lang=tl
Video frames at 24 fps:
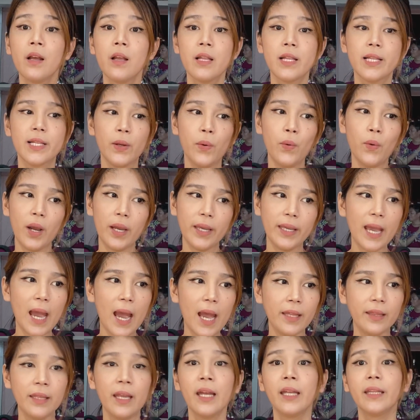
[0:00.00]
So,
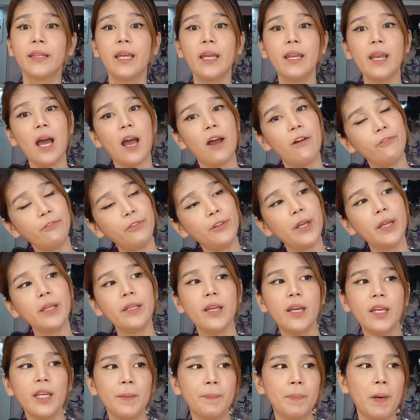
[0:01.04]
ayan. Then, after
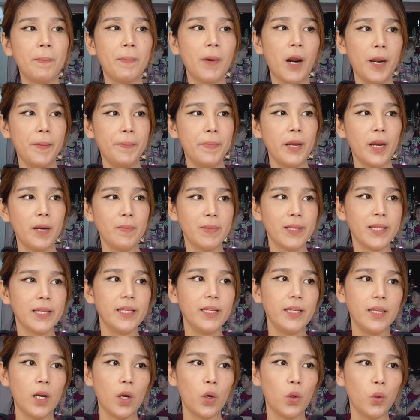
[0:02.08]
niya, nagpa-Barbie arms
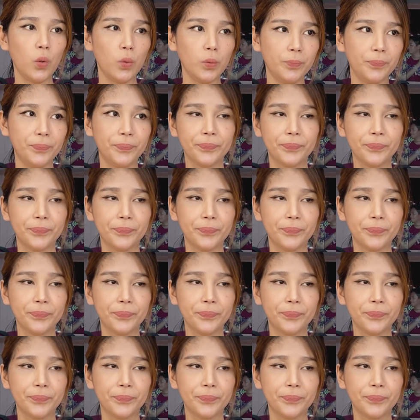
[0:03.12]
din ako.